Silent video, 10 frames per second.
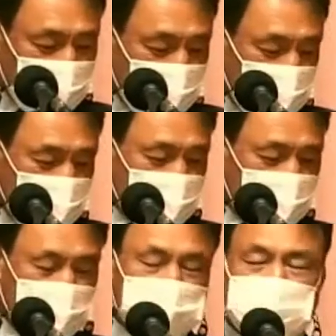
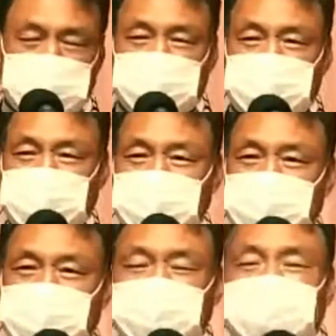어, 그거를
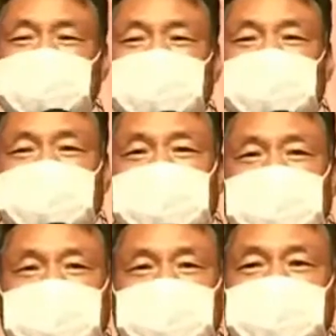어,
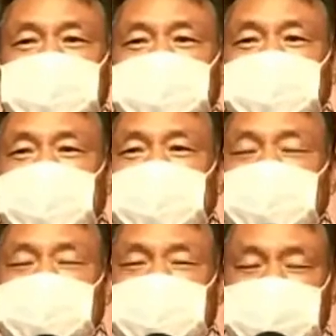치유하는 것은
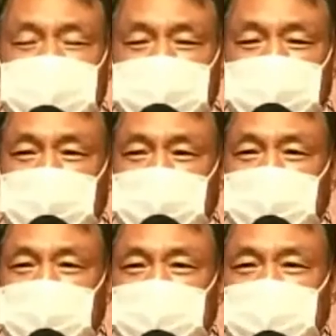
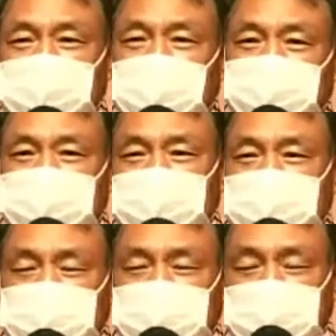그 답은
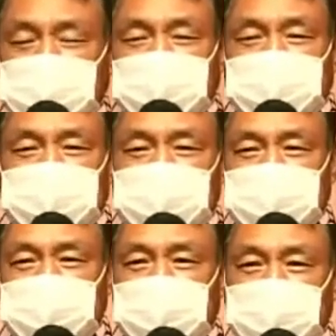성경에
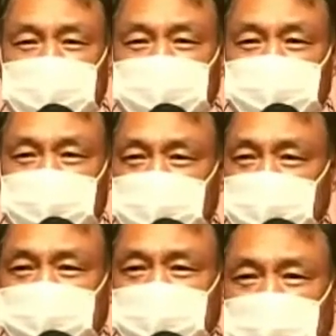있는 줄로
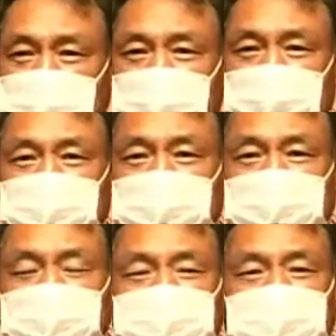믿습니다.
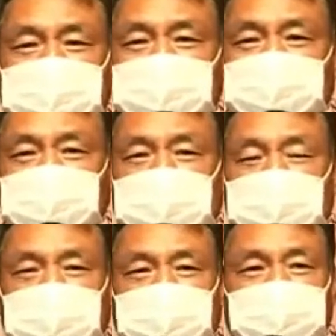그래서 사실 우리가
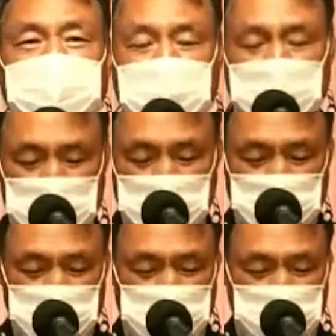
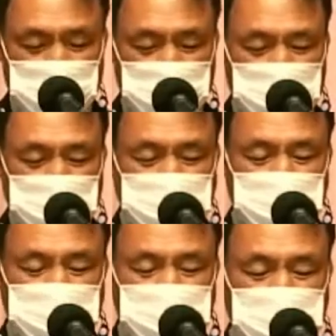어, 세상
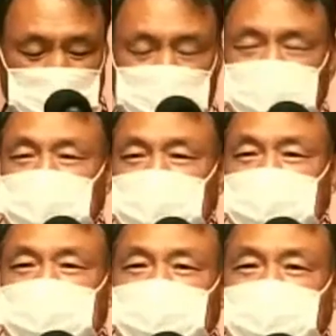살다 보면은
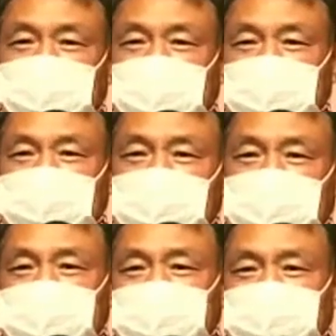여러 가지
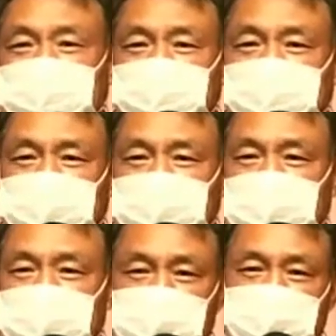의문들이 많이 생기지요.